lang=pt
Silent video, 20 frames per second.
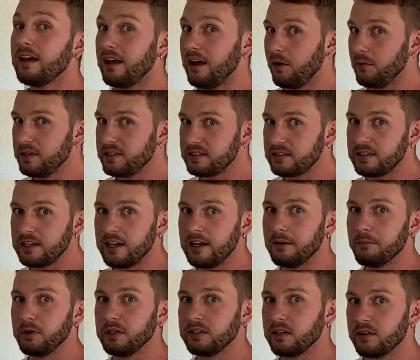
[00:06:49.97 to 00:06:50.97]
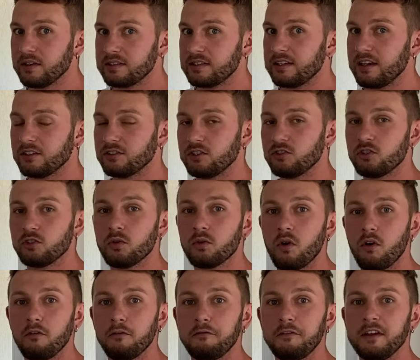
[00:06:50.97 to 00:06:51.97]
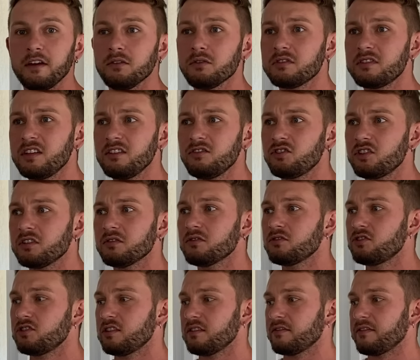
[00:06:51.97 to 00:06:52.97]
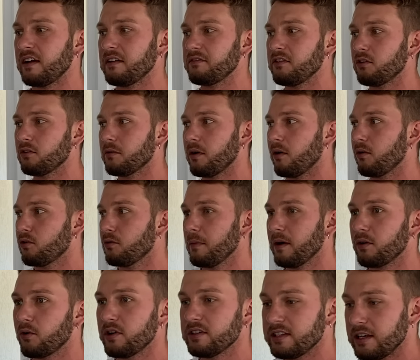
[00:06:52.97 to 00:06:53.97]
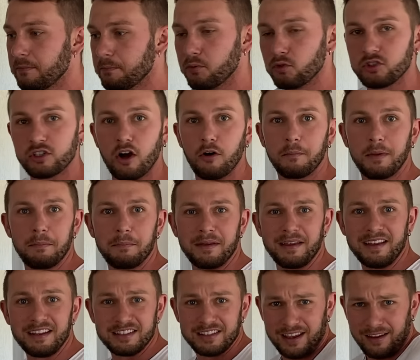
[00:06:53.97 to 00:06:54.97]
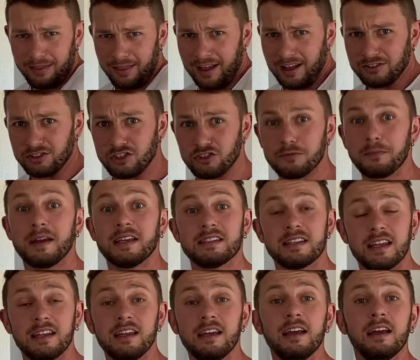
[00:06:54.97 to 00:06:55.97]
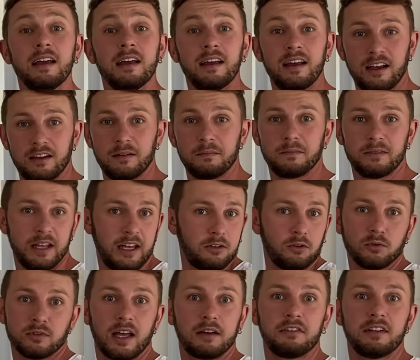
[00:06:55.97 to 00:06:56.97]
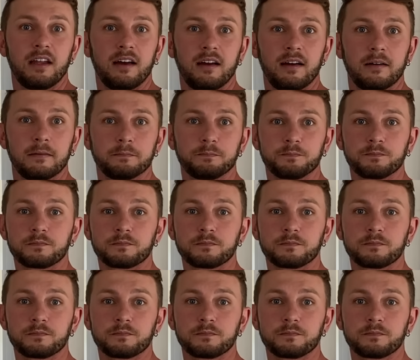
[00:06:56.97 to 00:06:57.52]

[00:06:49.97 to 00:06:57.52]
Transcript: É o extremo, então assim, a gente não confia no sentido de vai ver alguma coisa ele puxar o bebê, sei lá, gente, mas ele... Né, não ele quer na... cuidar,